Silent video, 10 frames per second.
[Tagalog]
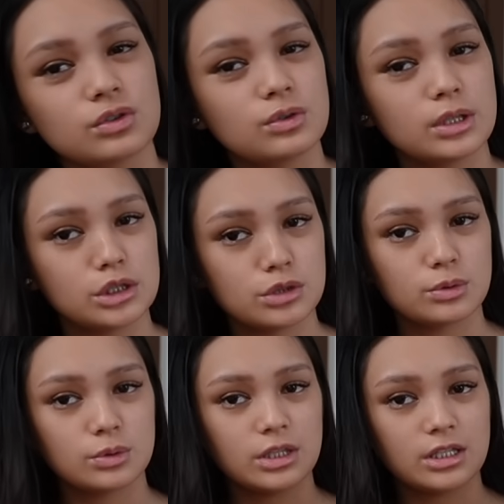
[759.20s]
kong
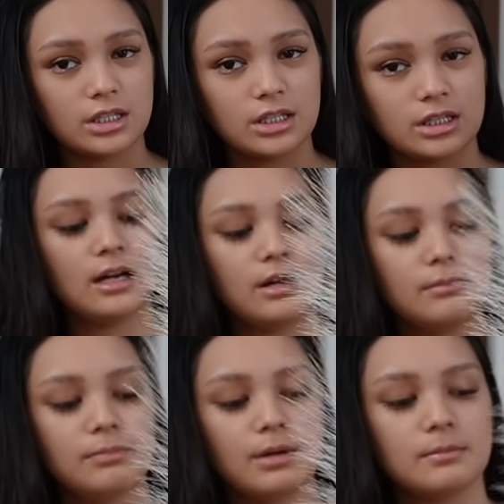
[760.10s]
itsura na uh,
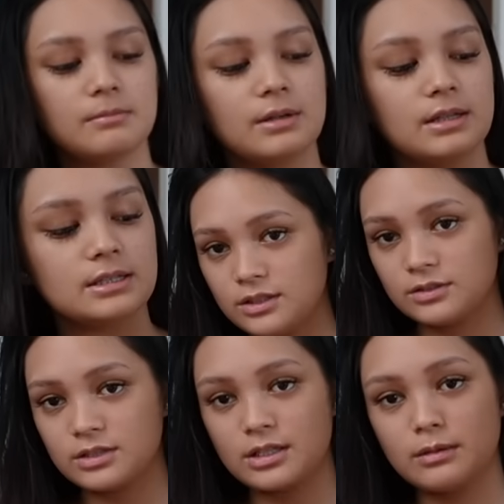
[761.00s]
pampas.
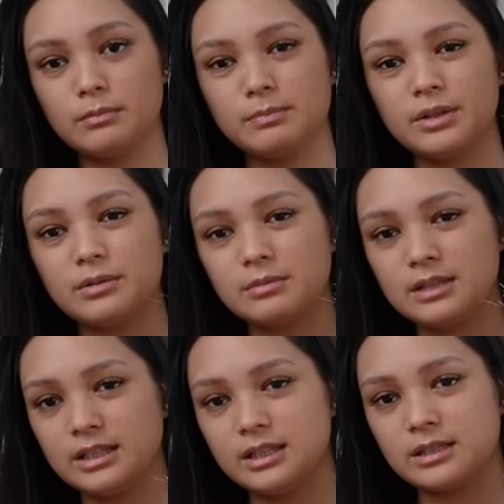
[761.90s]
Cute siya, pero
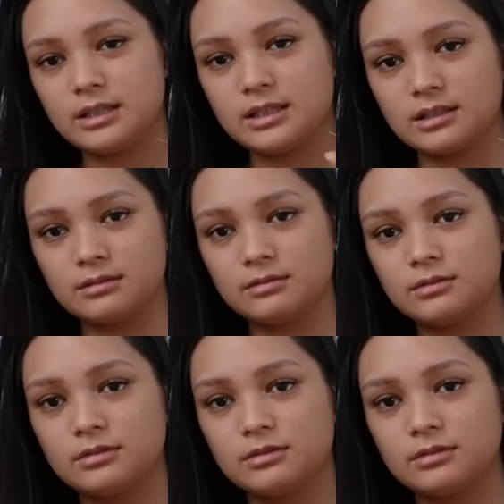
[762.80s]
maliit lang.